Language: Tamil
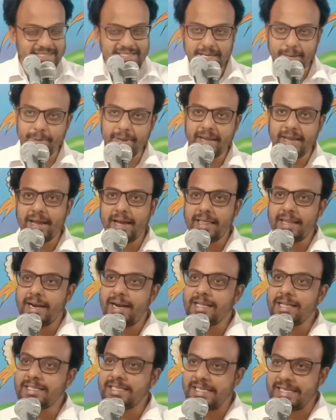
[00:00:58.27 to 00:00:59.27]
சபை
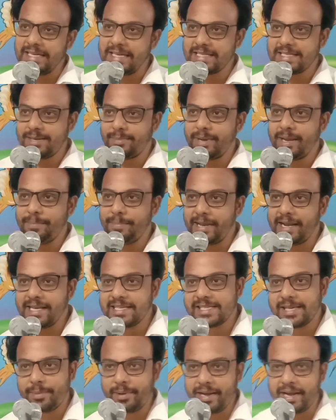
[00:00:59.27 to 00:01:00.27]
அதனால் சின்ன சபை பெரிய
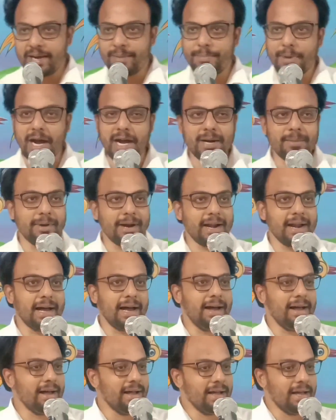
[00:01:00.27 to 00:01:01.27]
சபைன்ற
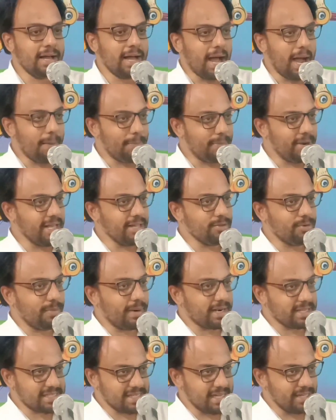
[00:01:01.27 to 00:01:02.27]
பாகுபாடலாம் அப்படி எதுவும்
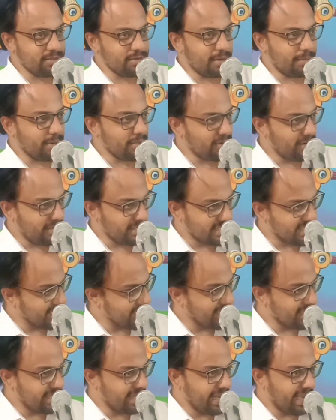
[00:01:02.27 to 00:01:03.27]
மனசில் எதுவும் நம்மளுக்குள்ள
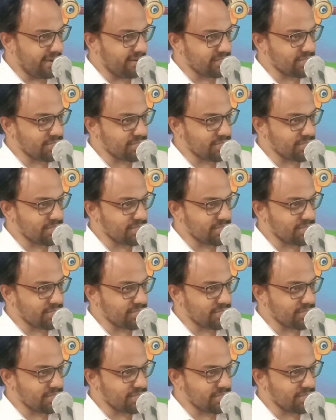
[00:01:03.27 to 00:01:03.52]
வச்சுருந்தீங்கன்னு